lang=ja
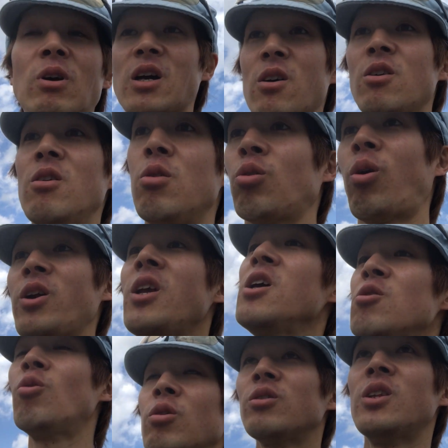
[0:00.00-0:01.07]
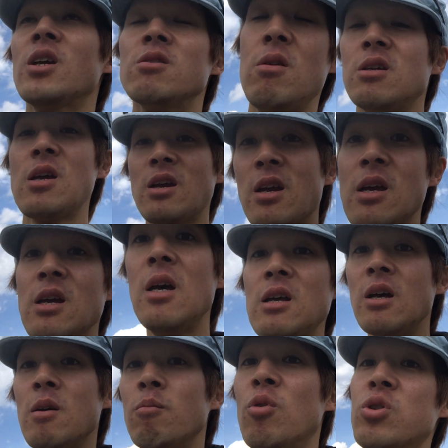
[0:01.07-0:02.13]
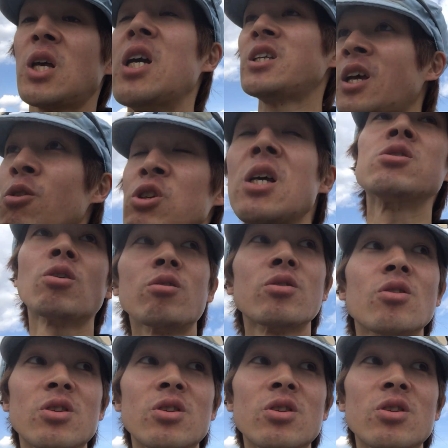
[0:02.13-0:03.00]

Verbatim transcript: るわこれで行こうって対テロ戦争す